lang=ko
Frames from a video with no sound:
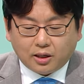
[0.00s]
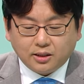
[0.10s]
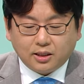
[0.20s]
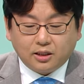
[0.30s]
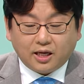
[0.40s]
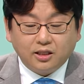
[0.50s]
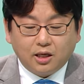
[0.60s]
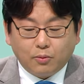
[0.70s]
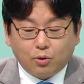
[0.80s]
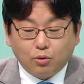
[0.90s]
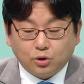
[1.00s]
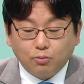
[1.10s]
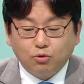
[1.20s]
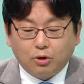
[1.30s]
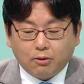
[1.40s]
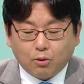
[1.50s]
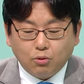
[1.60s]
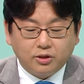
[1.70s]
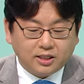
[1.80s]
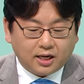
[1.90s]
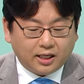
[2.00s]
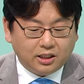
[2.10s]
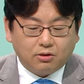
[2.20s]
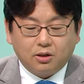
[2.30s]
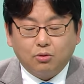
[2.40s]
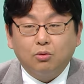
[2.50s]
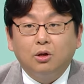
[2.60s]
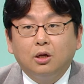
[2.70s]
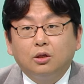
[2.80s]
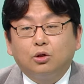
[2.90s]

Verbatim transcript: 항상 단계별로 전문가와 꼭 의사가 아니더라도 네.